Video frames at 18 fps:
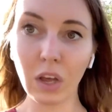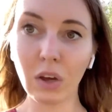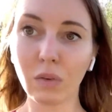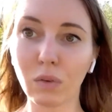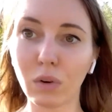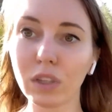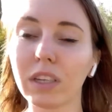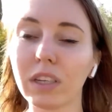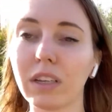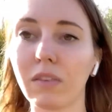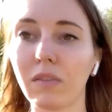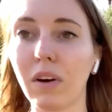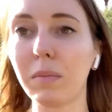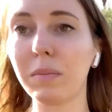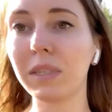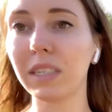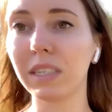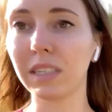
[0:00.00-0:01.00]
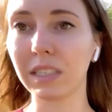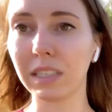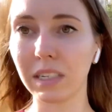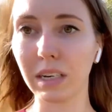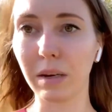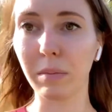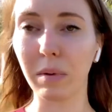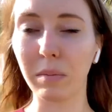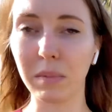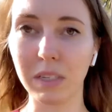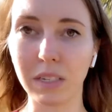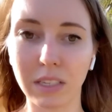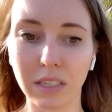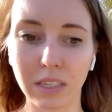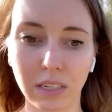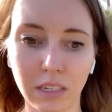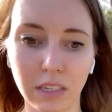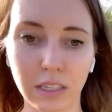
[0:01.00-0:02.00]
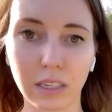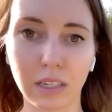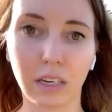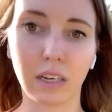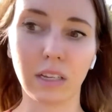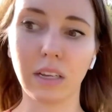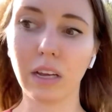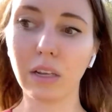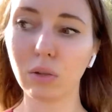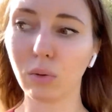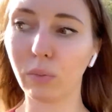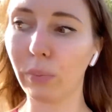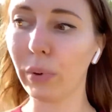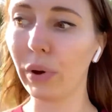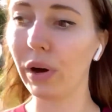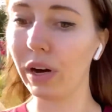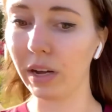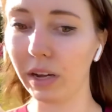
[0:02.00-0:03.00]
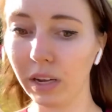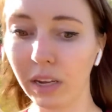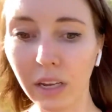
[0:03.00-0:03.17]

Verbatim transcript: Вот она вам система медицинская, да, тупая.